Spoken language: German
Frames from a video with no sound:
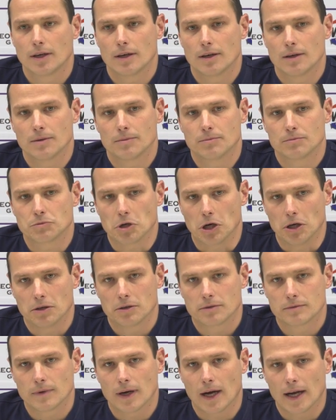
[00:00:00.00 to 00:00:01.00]
ähm, ja,
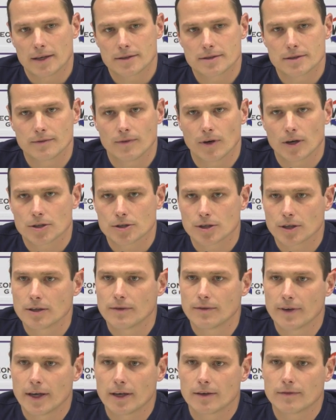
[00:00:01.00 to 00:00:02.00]
alles in die
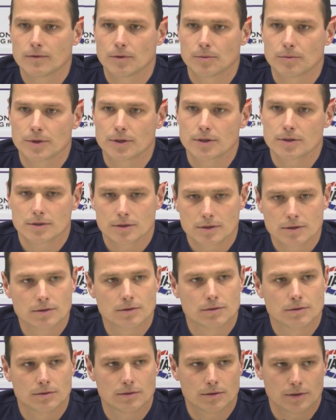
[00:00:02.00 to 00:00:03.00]
Waagschale werfen, um das,
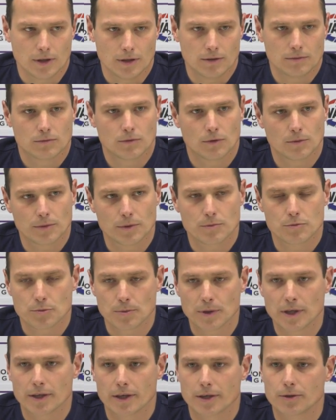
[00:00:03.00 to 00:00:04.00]
ja, um dem
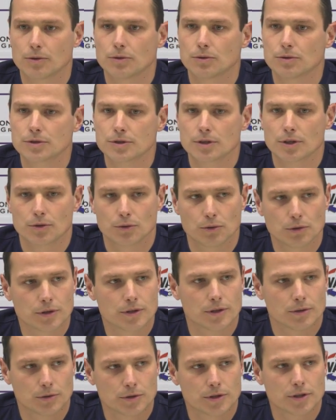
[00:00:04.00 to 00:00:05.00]
Spiel dann auch unsere
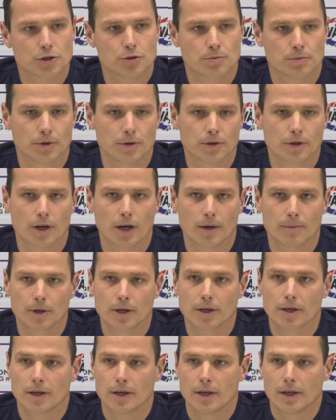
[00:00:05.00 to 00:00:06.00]
Note, unsere
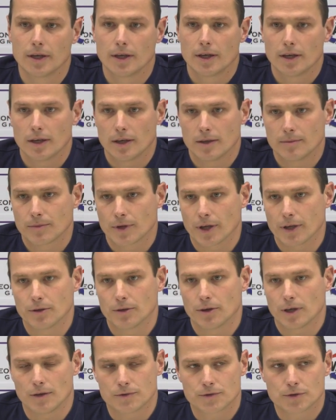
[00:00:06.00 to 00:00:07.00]
Spieldynamik ähm, dann
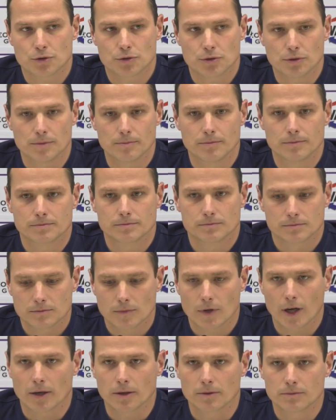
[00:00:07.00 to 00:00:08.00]
auch aufzustülpen.
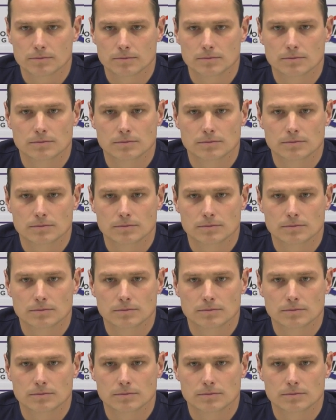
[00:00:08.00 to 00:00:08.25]
Danke.